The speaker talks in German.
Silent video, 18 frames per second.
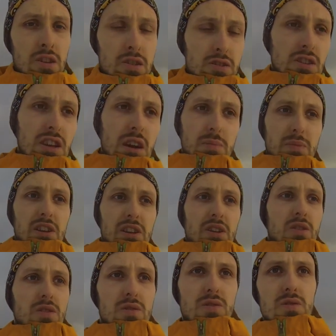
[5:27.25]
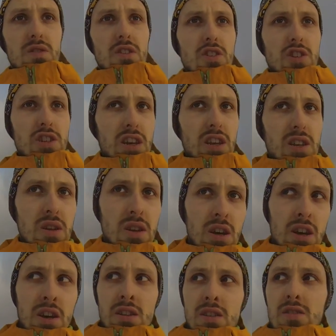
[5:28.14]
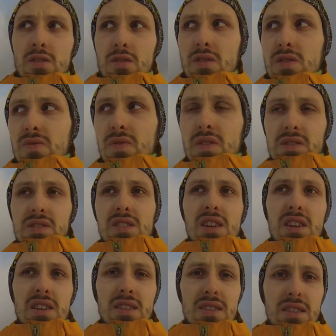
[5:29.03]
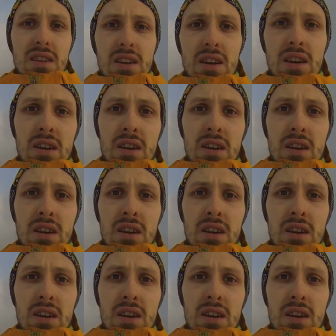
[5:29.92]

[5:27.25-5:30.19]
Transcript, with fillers: Schon habt ihr einen Holzunterstand. Das kostet fast nichts.